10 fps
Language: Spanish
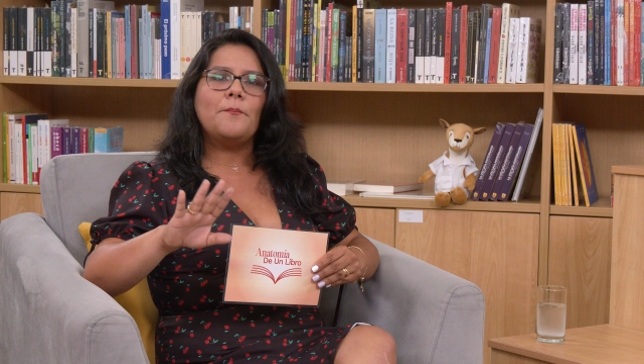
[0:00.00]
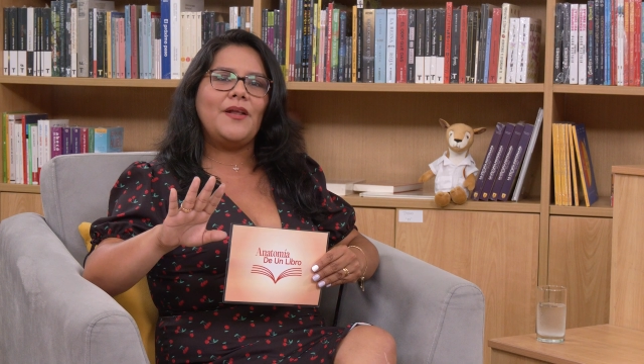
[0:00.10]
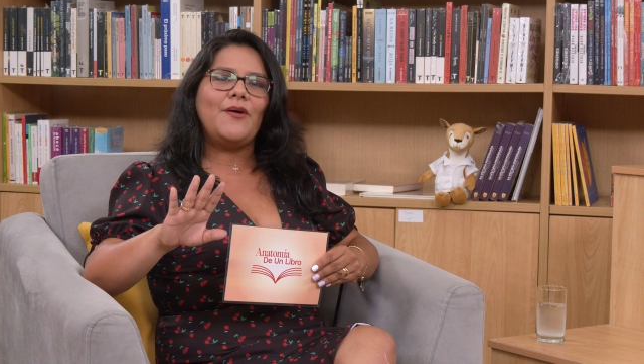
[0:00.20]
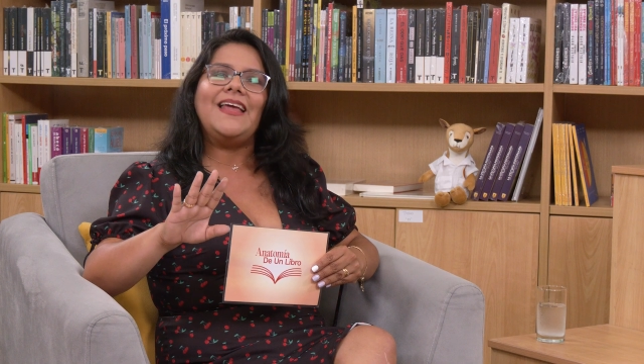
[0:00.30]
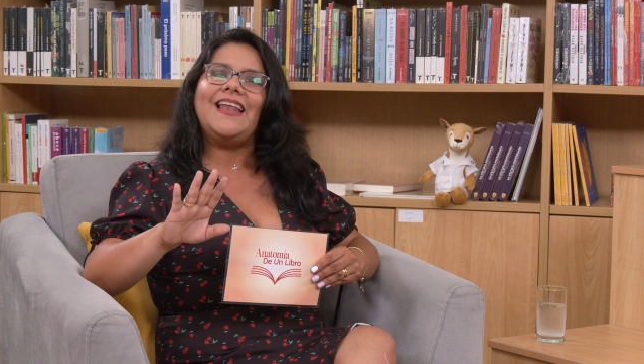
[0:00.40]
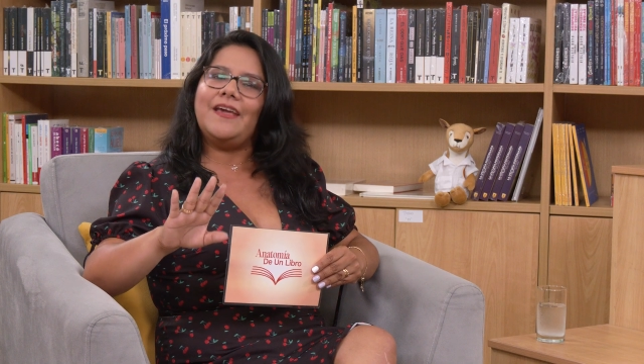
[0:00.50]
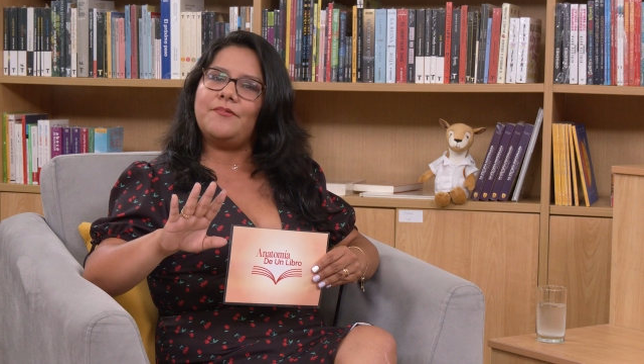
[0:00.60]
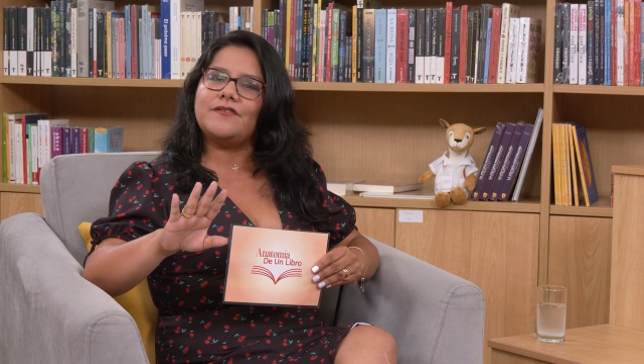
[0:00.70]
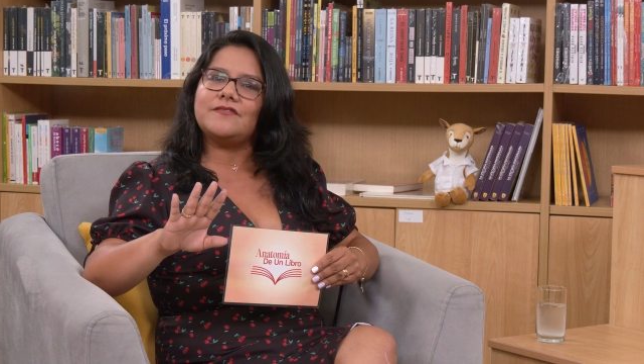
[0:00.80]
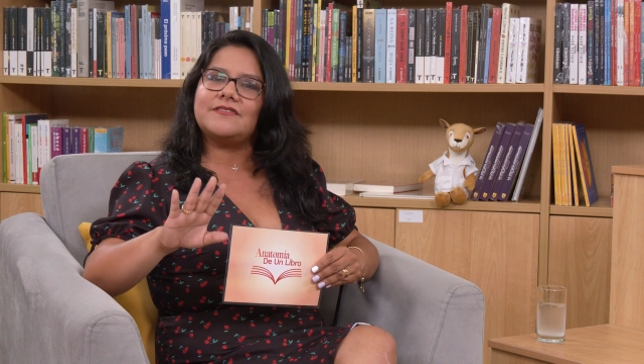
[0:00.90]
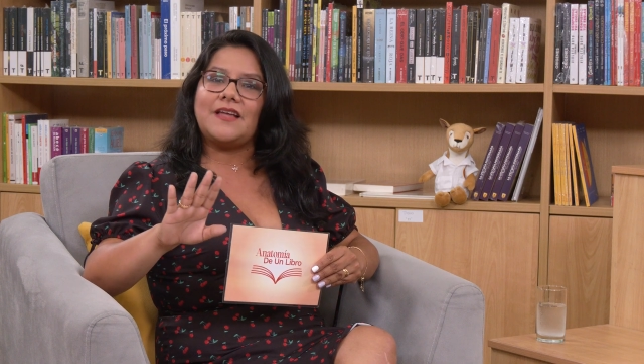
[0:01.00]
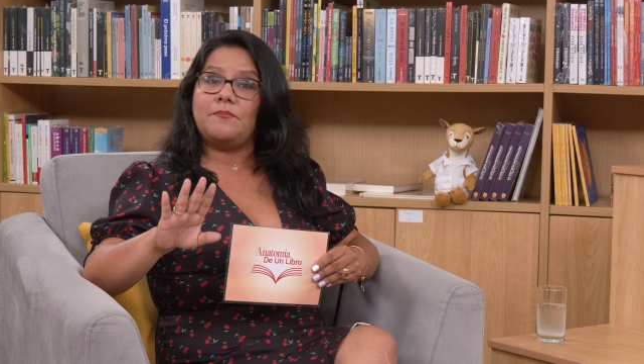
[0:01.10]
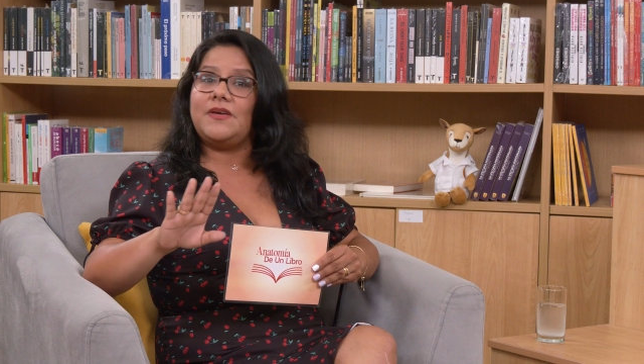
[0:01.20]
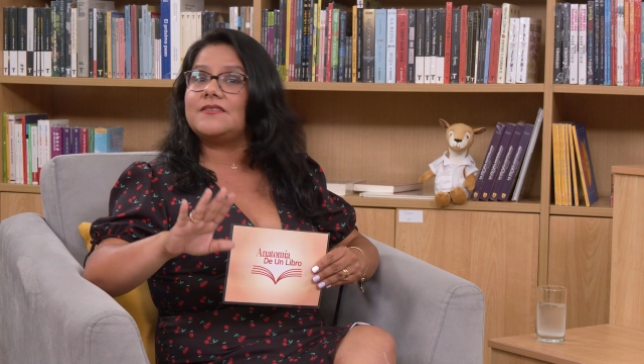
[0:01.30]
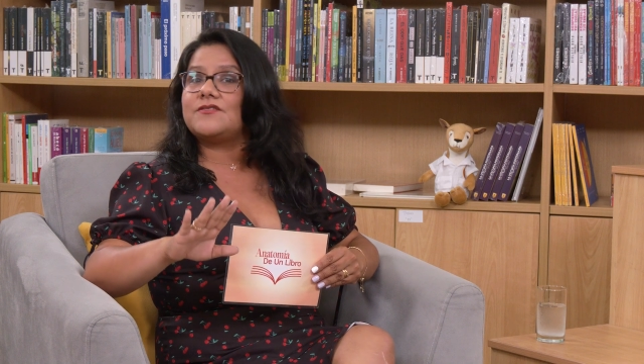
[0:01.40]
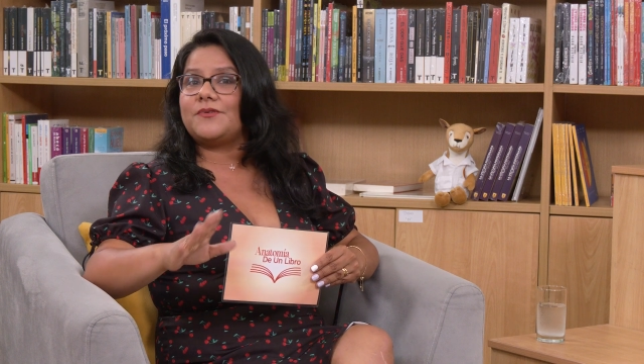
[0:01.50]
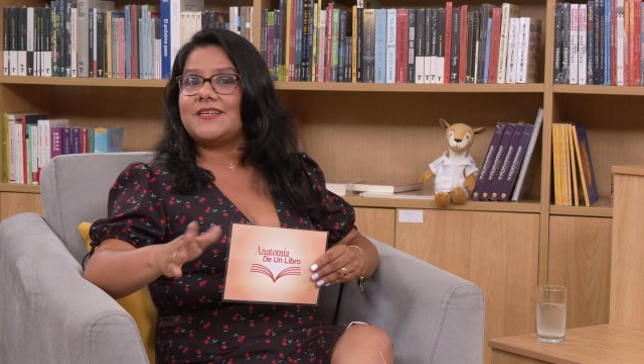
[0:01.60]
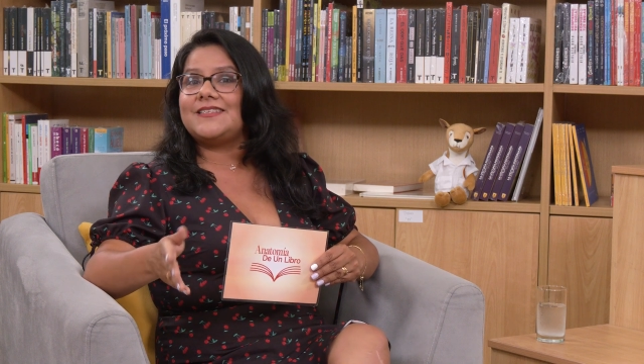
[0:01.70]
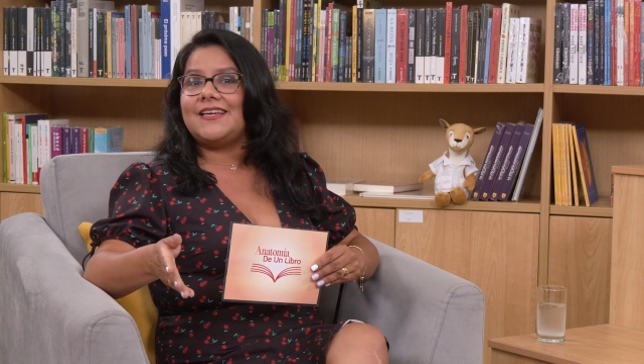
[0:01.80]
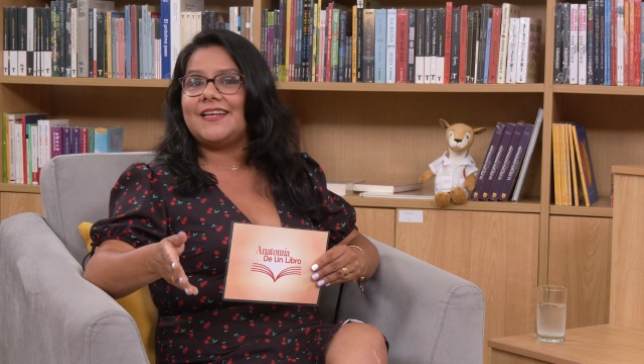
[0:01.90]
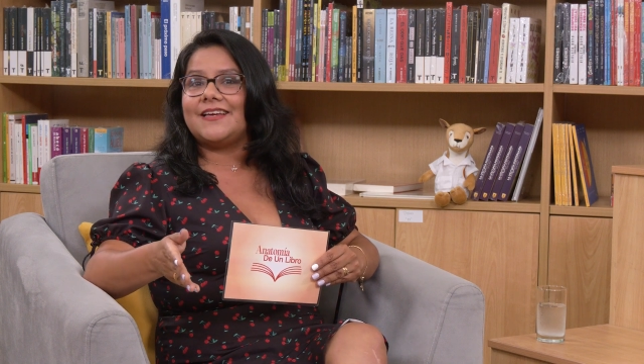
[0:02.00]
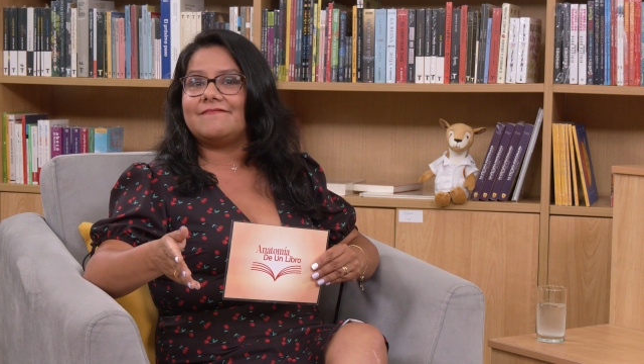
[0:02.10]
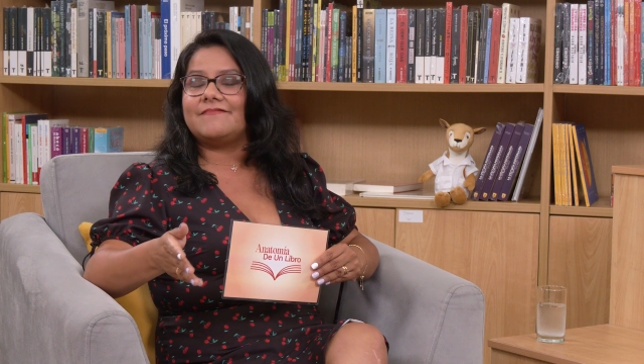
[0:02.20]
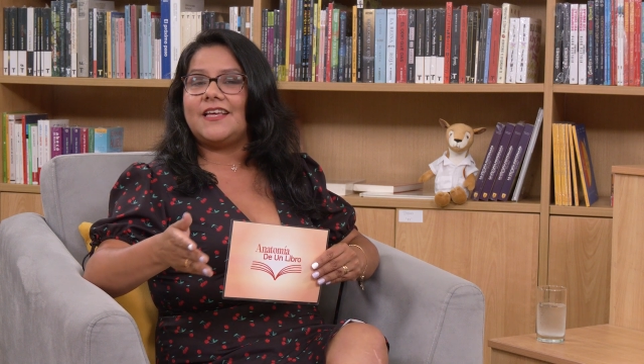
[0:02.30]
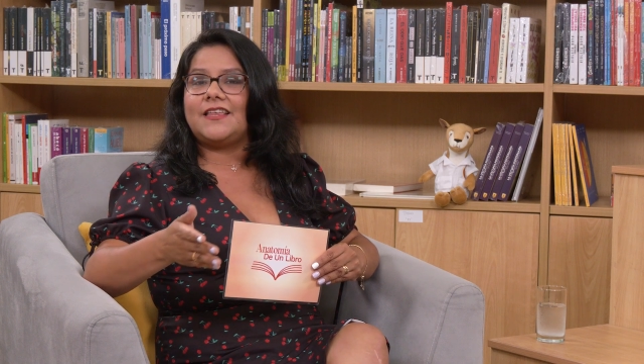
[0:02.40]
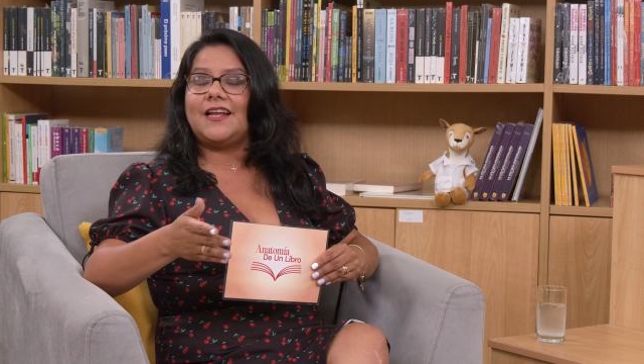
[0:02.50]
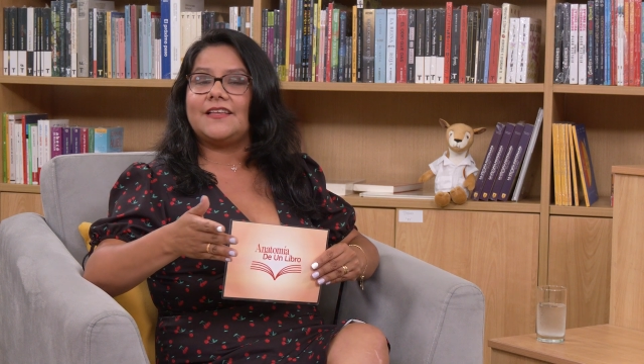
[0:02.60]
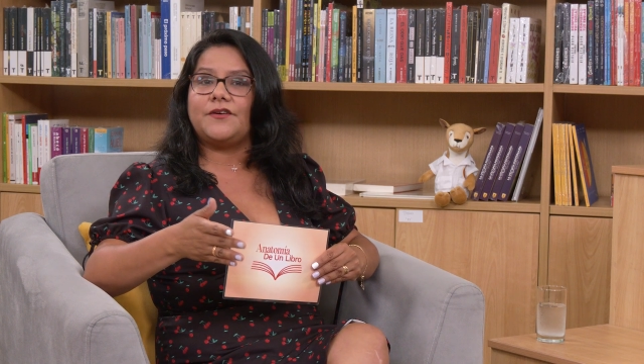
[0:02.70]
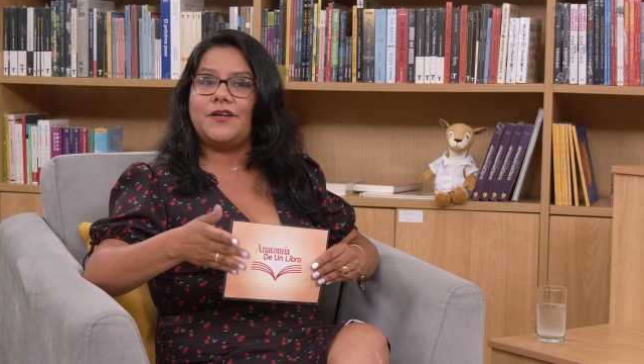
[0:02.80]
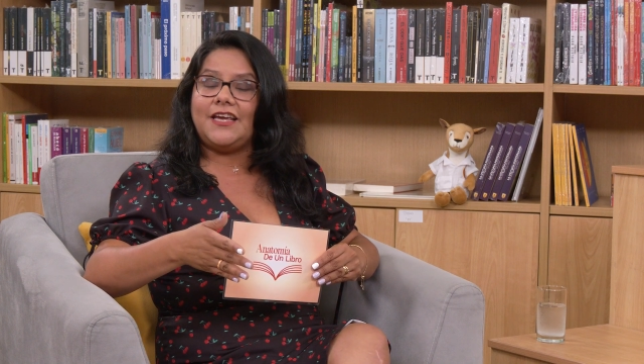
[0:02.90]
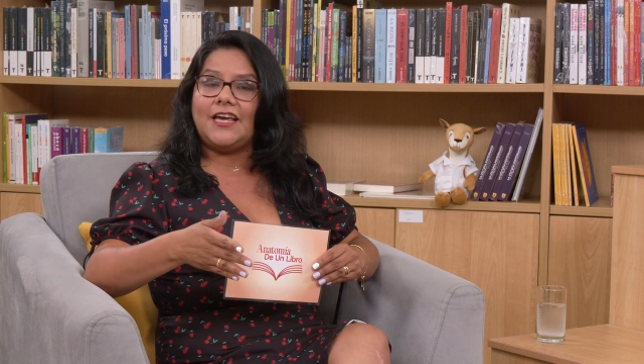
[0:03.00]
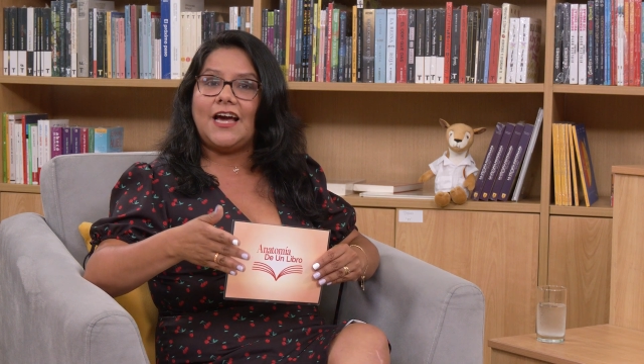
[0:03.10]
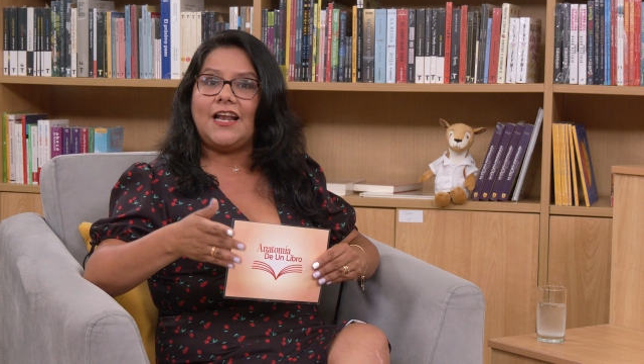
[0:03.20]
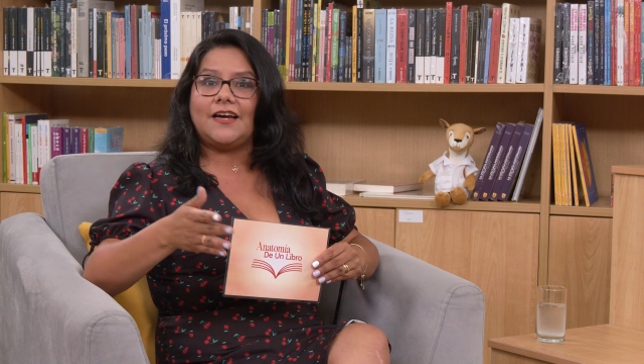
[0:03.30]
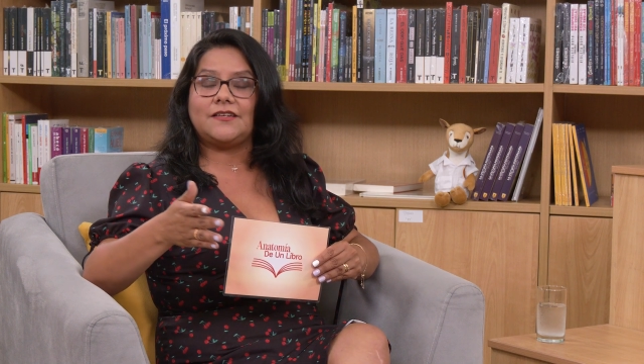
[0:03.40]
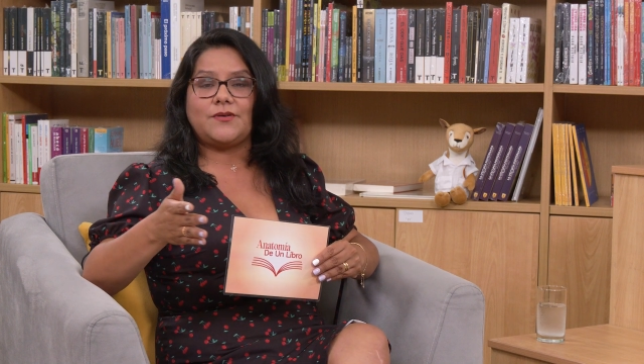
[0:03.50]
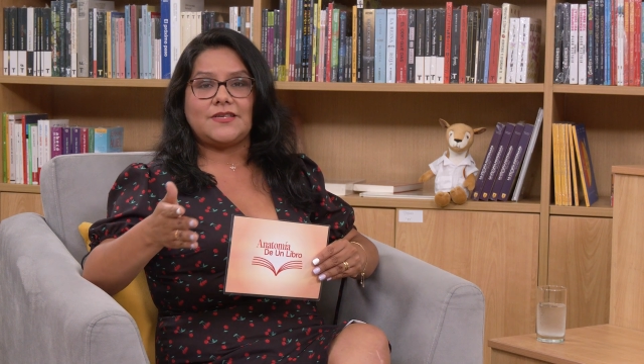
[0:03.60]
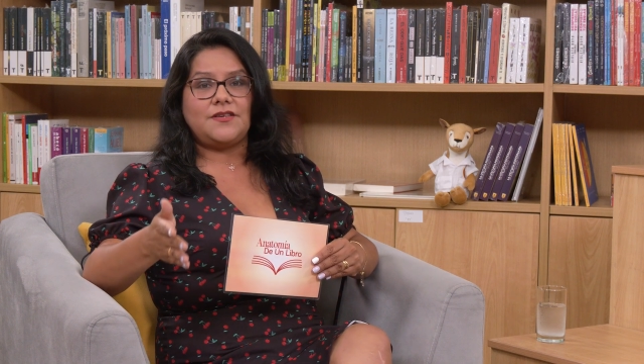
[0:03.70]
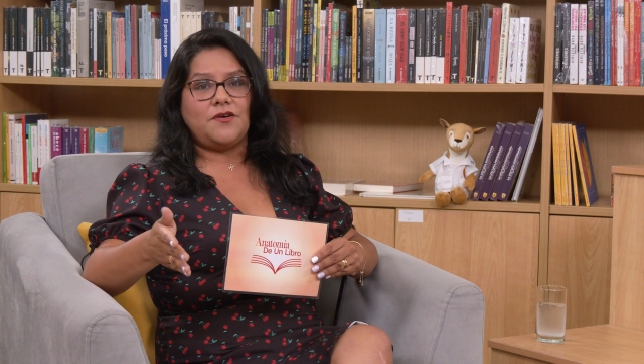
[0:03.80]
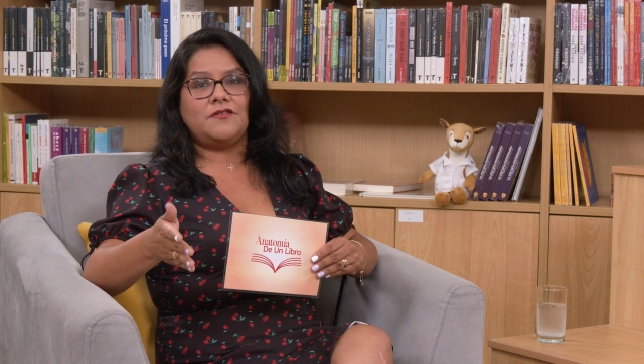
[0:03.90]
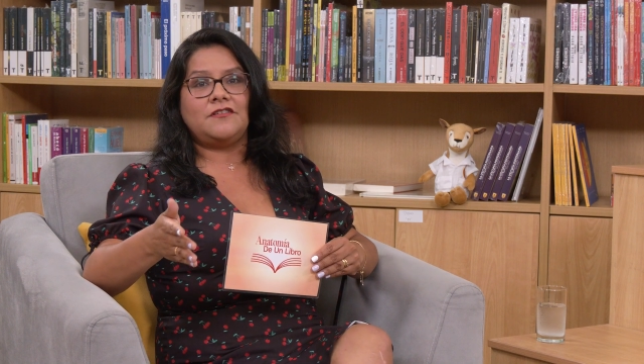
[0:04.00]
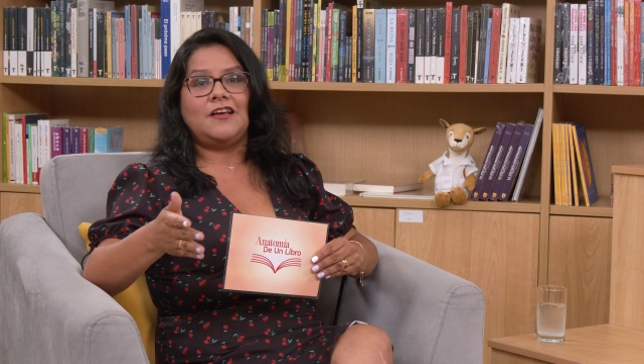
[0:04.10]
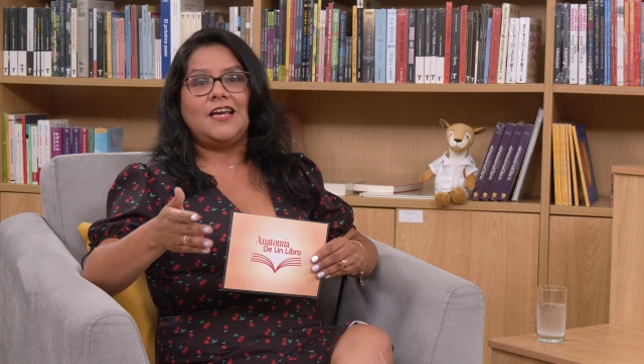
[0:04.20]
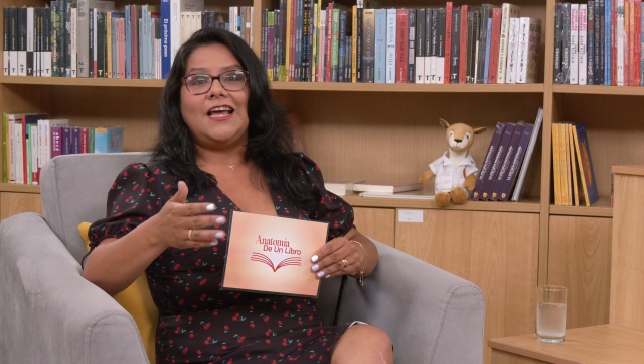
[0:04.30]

Pero hay libros también sobre cine, desde la teoría, la actuación,